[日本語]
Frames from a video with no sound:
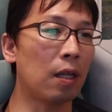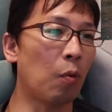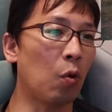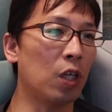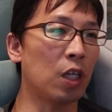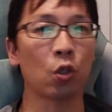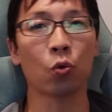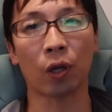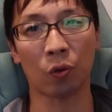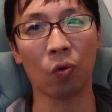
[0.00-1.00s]
でもいいでしょ
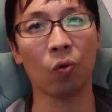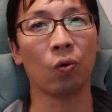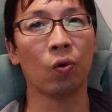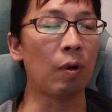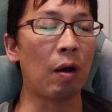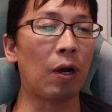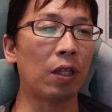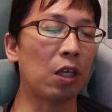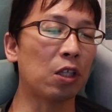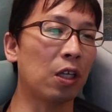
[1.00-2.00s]
うけど、まあ、
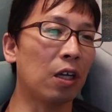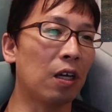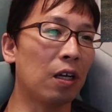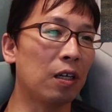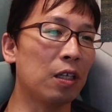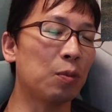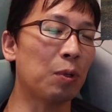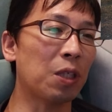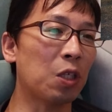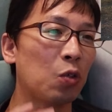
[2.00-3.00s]
私が一
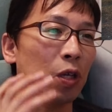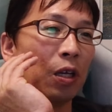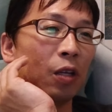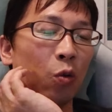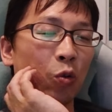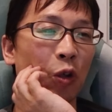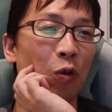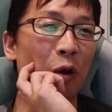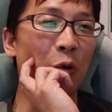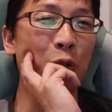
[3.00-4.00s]
番最初に乗った
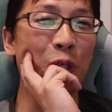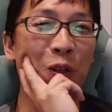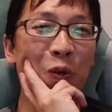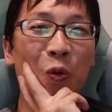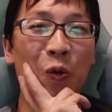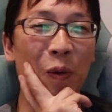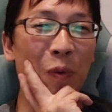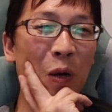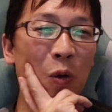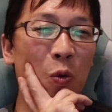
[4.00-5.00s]
のはローザってことで、
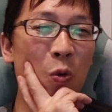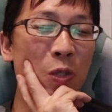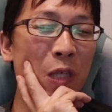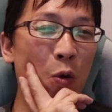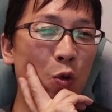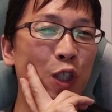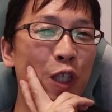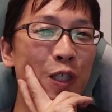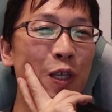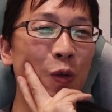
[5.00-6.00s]
まあ、ローザ推し
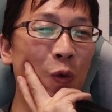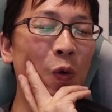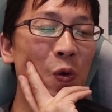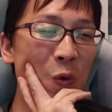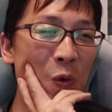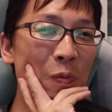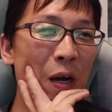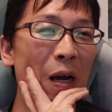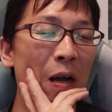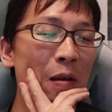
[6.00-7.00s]
ですけど、うん、
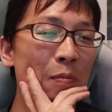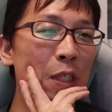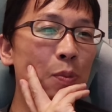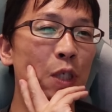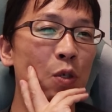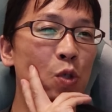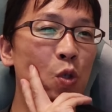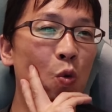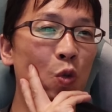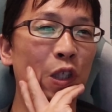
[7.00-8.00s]
まあ、三菱ふ
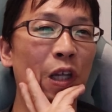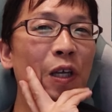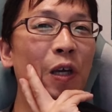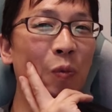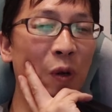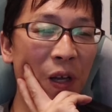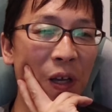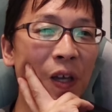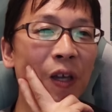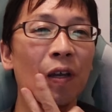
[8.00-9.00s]
そう推しなんだけども
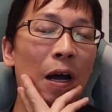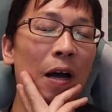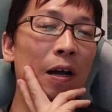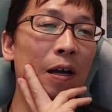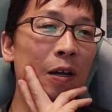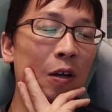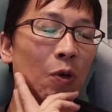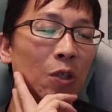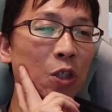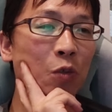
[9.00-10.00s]
ね、まあ、
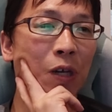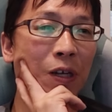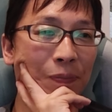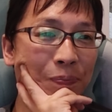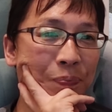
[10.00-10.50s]
私は